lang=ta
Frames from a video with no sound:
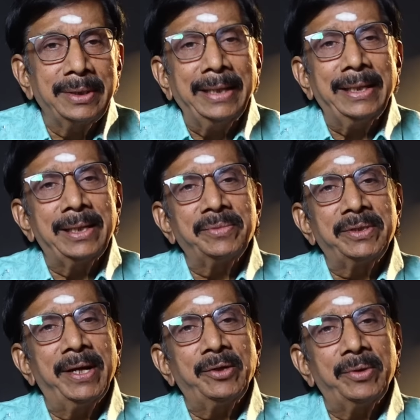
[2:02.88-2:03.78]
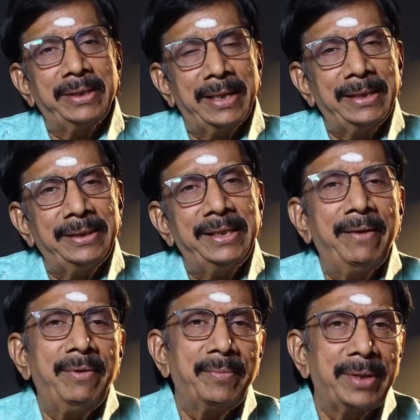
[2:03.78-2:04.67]
நடிகர்களும் சிவாயுடன் இணைந்து
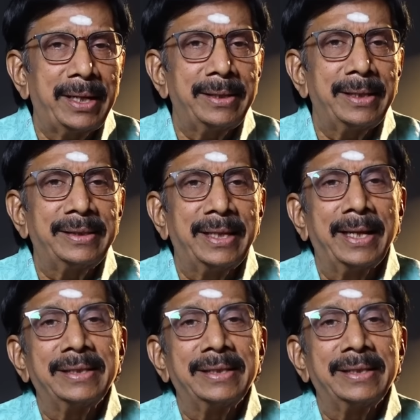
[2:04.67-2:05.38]
ஏபிஎம் ராஜன் நடித்த